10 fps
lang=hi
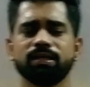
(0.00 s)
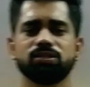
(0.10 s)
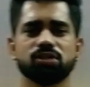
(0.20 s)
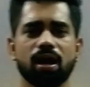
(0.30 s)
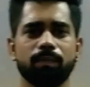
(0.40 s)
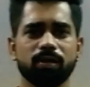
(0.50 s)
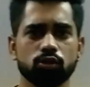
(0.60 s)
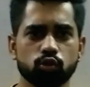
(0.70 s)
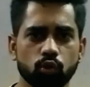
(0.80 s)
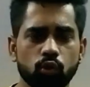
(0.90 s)
जहां पर
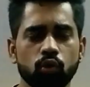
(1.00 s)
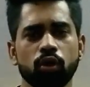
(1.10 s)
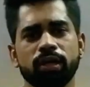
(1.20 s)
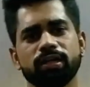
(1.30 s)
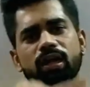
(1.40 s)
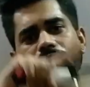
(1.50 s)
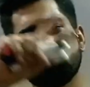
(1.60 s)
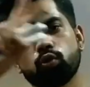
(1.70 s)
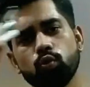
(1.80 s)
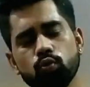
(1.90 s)
दो या
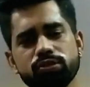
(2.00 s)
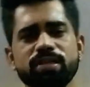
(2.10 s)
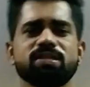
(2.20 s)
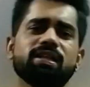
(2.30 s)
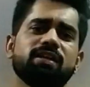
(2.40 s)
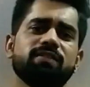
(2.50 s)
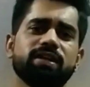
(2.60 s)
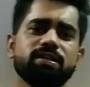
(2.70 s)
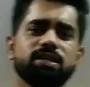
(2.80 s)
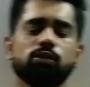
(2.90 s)
दो से ज़्यादा
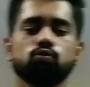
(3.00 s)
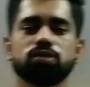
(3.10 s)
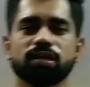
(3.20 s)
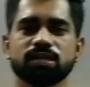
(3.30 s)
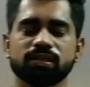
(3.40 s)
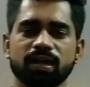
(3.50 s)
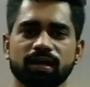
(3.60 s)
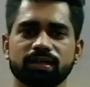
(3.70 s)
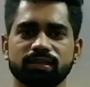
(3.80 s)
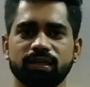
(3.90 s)
वायर्स एक दूसरे के साथ क्या
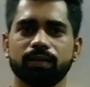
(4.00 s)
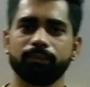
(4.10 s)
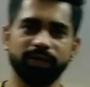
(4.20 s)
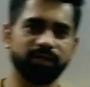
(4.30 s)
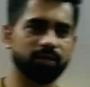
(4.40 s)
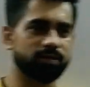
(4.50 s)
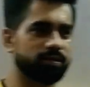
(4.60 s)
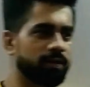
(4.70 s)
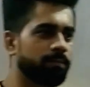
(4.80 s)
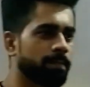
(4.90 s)
करती हैं मीट करती
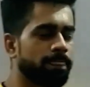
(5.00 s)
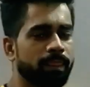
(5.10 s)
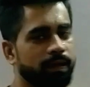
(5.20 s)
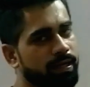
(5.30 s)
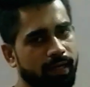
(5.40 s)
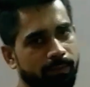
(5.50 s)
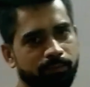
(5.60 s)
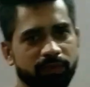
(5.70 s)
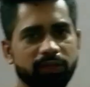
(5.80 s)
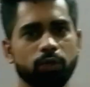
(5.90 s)
हैं ठीक है
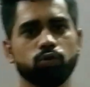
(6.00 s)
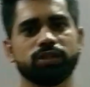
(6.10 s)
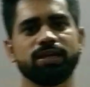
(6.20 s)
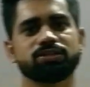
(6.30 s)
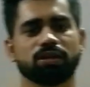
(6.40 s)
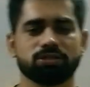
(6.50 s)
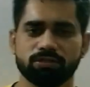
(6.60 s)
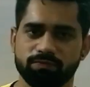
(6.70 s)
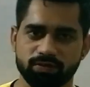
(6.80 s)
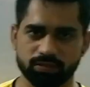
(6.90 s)
ये होता है जंक्शन
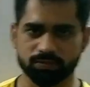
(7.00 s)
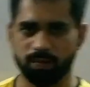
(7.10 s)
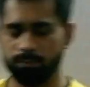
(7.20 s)
फिजिक्स में